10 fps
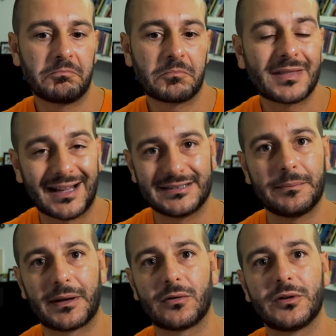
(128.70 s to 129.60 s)
tanti
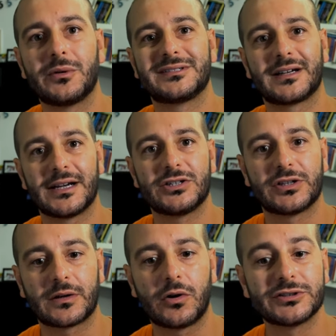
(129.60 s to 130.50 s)
parlano di questa
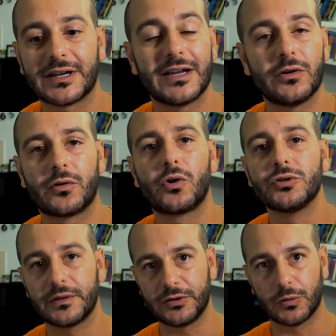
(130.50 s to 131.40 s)
crescita, cosa che io non
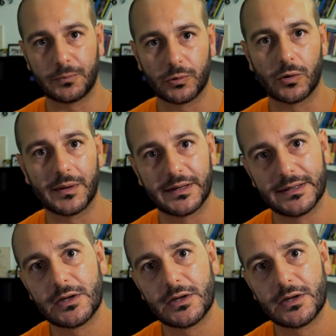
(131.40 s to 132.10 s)
condivido più come